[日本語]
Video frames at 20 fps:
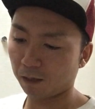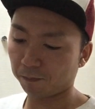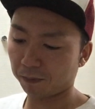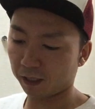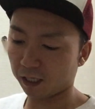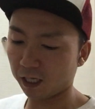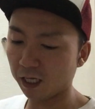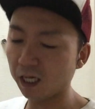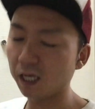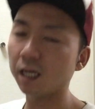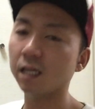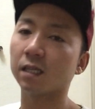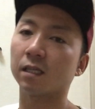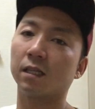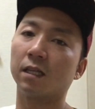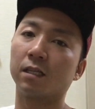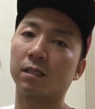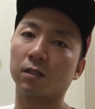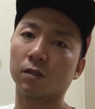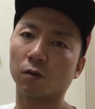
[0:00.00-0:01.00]
やっぱいいん
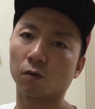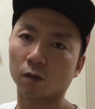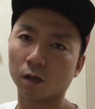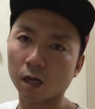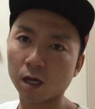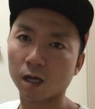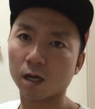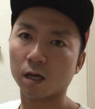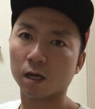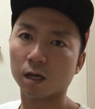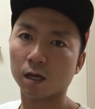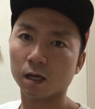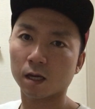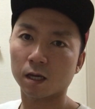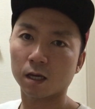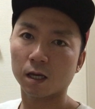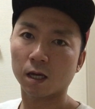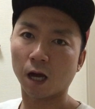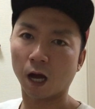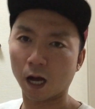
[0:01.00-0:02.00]
ですよね
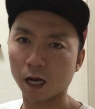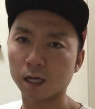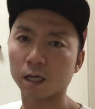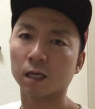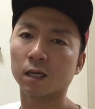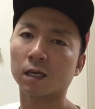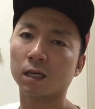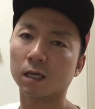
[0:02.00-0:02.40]
はい